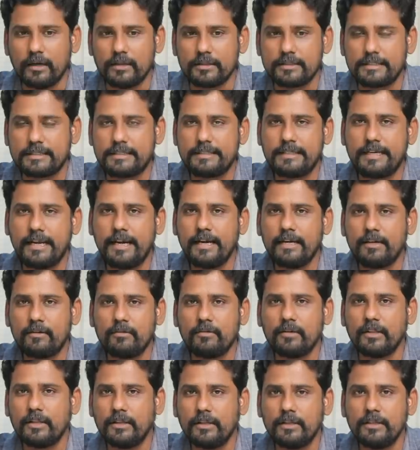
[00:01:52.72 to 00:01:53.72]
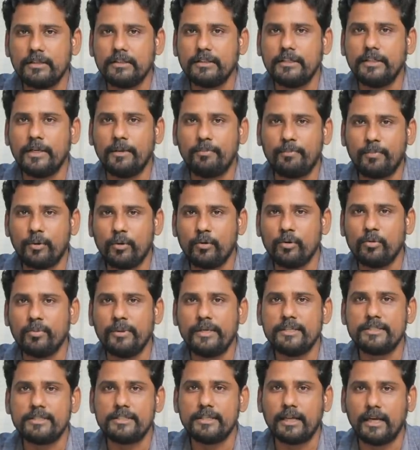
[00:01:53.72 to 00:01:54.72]
ஸ்டேட் வந்து எப்போவுமே
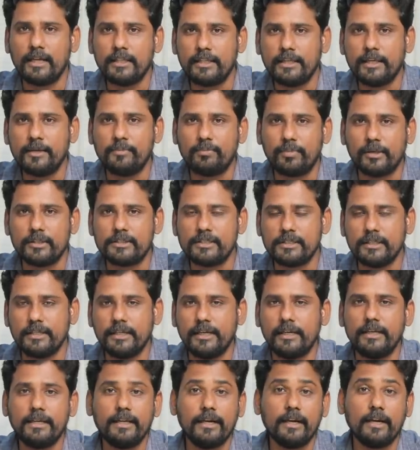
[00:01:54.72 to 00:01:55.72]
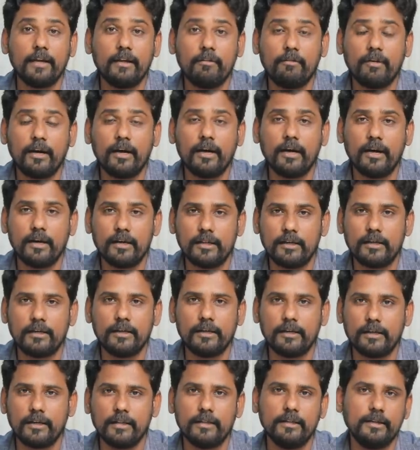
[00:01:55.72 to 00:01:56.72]
சாதிய பிரச்சனையை என்னவாக
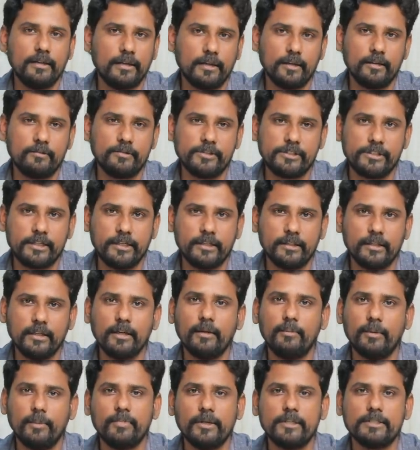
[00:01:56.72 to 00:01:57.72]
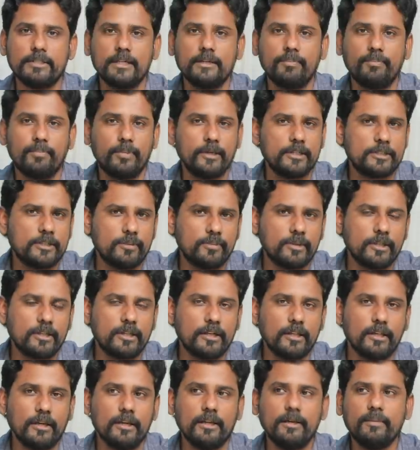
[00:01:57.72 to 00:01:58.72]
அணுகுகிறதுங்கிற விஷயத்த நம்ம பெருசாக
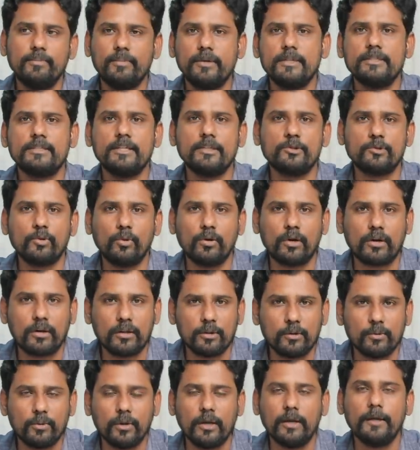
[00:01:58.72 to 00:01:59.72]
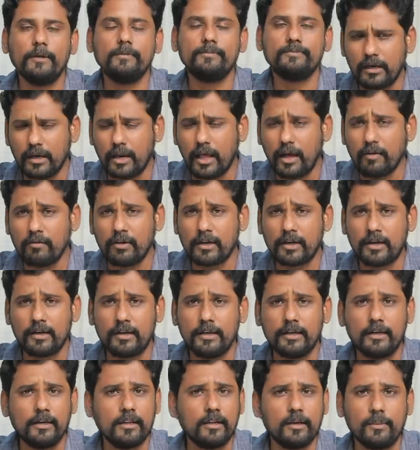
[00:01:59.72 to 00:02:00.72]
பெருசுப்படுத்துறதில்ல பெருசாக சொல்கிறதும் இல்லை நாவல்கள்
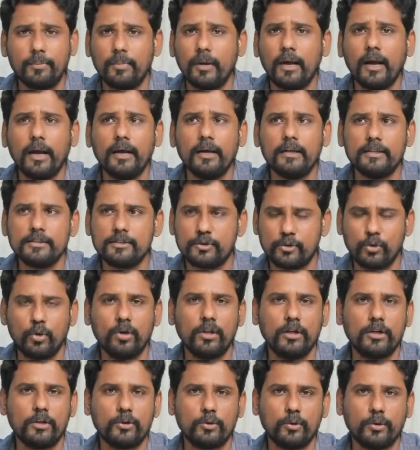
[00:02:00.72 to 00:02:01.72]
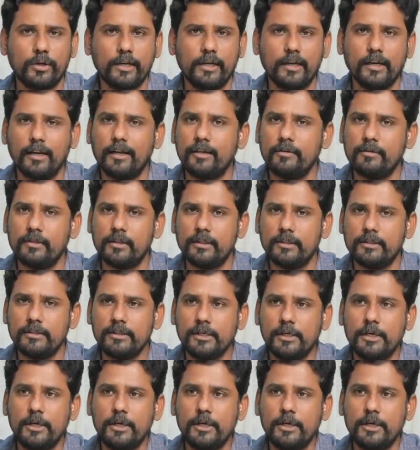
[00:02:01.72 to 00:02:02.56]
எழுதியிருப்பாங்க சோழகர் தொட்டிலெல்லாம் வந்து